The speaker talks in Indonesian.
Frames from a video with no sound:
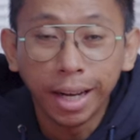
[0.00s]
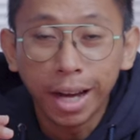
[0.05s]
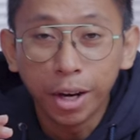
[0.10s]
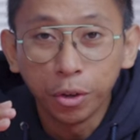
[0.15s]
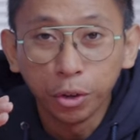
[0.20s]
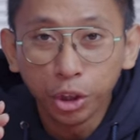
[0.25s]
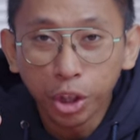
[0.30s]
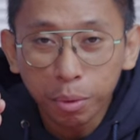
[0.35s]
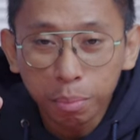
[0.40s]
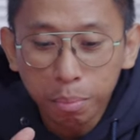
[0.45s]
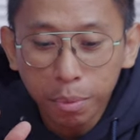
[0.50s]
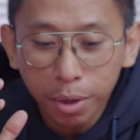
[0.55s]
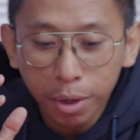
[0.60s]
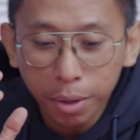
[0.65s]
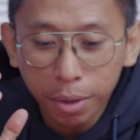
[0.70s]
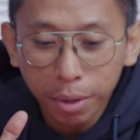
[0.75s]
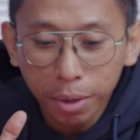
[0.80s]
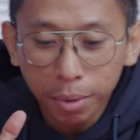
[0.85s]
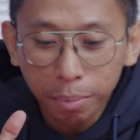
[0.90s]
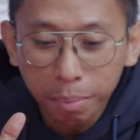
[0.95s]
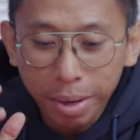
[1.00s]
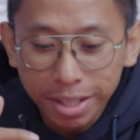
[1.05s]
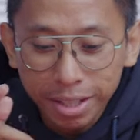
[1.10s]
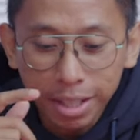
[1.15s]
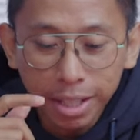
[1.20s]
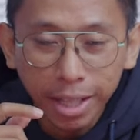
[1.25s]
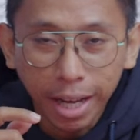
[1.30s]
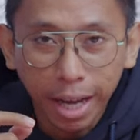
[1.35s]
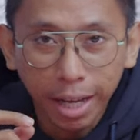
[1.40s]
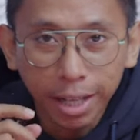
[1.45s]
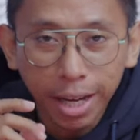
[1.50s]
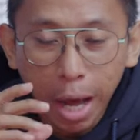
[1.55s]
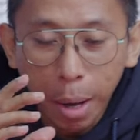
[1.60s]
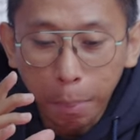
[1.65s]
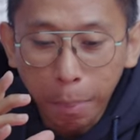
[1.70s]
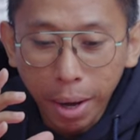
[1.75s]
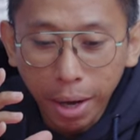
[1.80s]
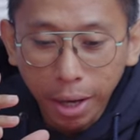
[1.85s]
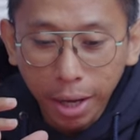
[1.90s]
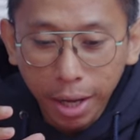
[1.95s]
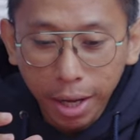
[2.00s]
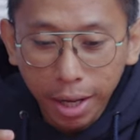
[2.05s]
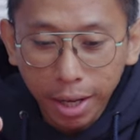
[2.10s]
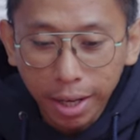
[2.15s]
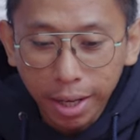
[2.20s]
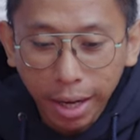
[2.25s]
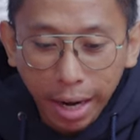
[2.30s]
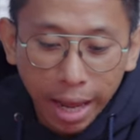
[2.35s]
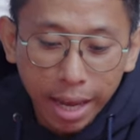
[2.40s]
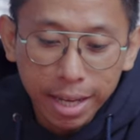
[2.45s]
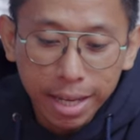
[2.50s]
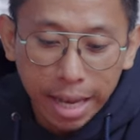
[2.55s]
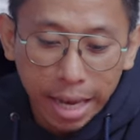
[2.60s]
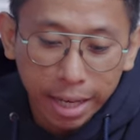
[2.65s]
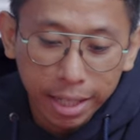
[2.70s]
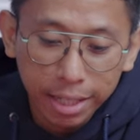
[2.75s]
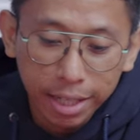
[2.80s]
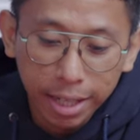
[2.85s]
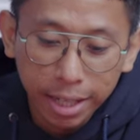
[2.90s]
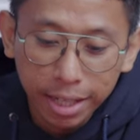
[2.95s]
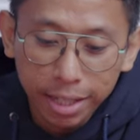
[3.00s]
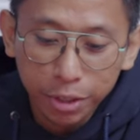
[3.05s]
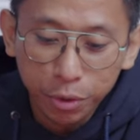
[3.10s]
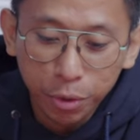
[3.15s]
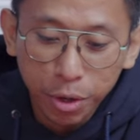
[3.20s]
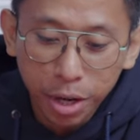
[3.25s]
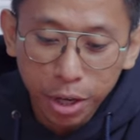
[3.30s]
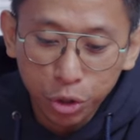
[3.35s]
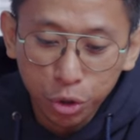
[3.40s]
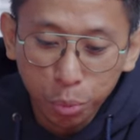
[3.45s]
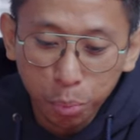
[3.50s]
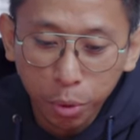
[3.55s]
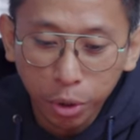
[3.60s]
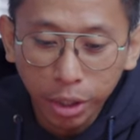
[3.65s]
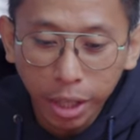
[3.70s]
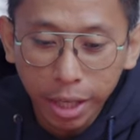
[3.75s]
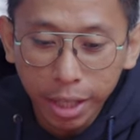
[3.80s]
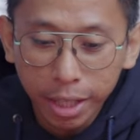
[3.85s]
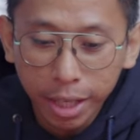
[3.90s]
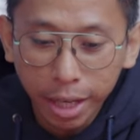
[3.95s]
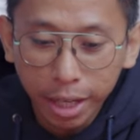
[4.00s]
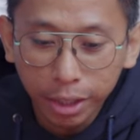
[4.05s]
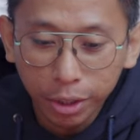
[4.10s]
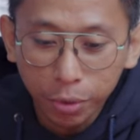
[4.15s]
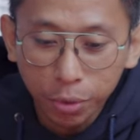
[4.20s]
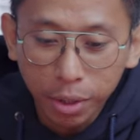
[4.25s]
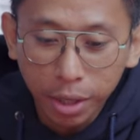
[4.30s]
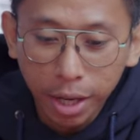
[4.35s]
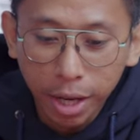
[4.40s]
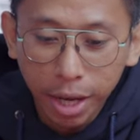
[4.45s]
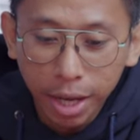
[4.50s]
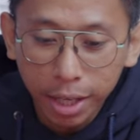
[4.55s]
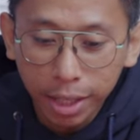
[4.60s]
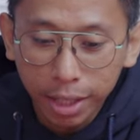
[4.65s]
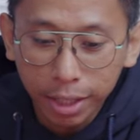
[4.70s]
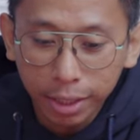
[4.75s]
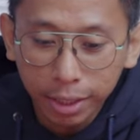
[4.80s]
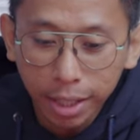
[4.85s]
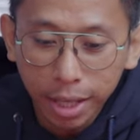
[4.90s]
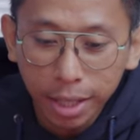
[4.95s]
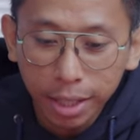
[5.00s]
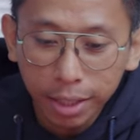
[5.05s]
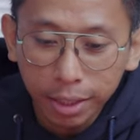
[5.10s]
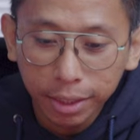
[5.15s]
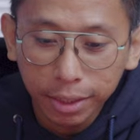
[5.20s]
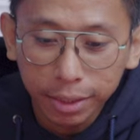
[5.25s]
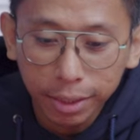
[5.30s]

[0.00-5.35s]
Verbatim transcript: Nah untuk memastikan apakah layarnya juga support HDR atau enggak kita